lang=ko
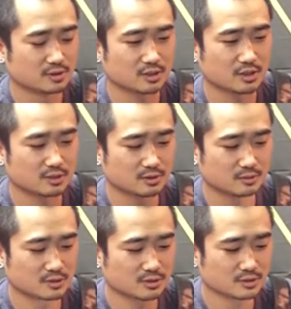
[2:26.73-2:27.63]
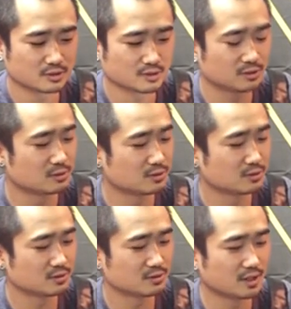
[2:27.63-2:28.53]
자 그러면은 이걸
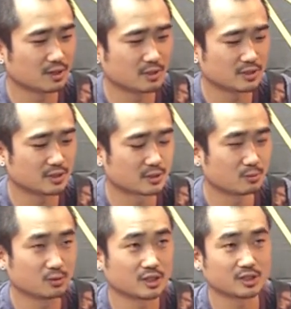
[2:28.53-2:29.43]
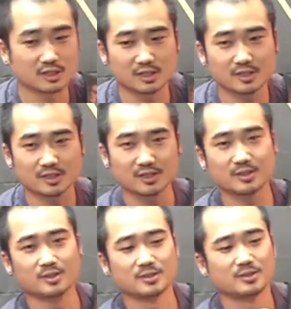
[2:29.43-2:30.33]
다 바닥에 깔고 못하니까
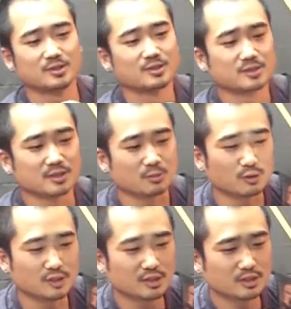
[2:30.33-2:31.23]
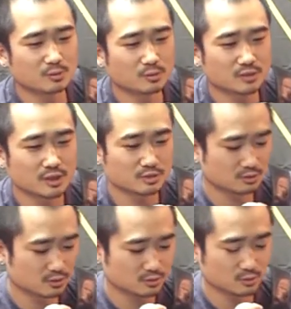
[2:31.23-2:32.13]
자 멀티보드
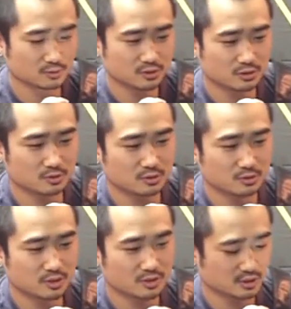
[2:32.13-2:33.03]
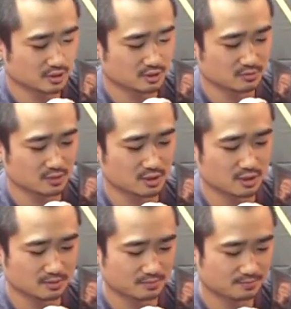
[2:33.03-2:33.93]
가지고서 조금씩 설명을
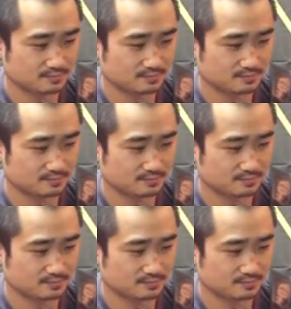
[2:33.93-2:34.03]
해드리겠습니다.